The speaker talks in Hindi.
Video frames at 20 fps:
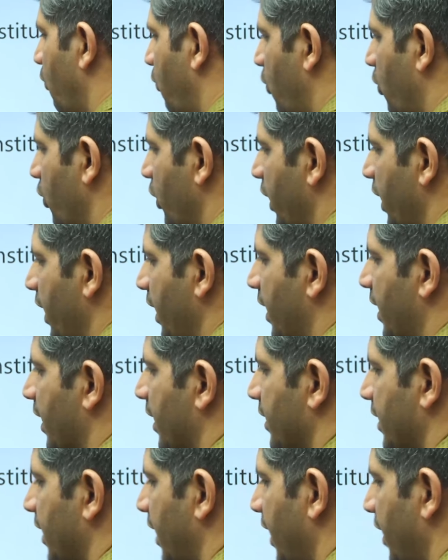वो डील
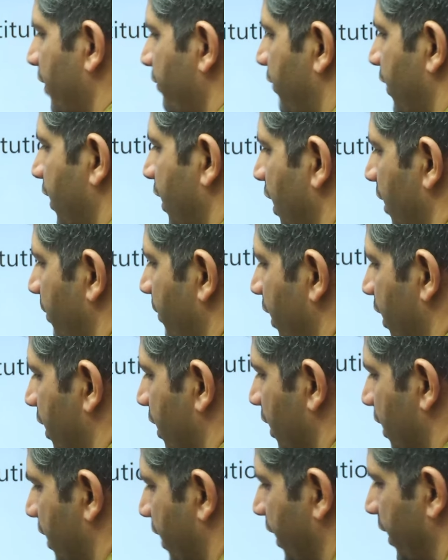करता है
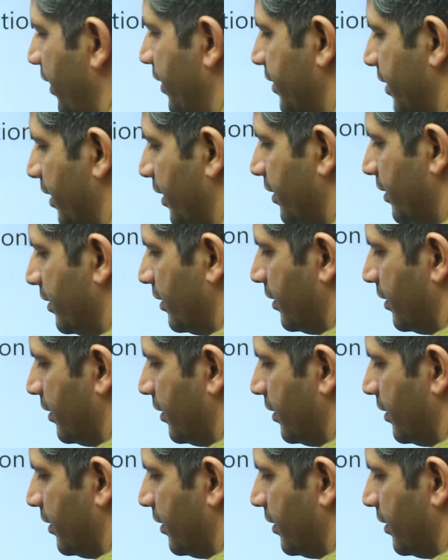फंडामेंटल राइट से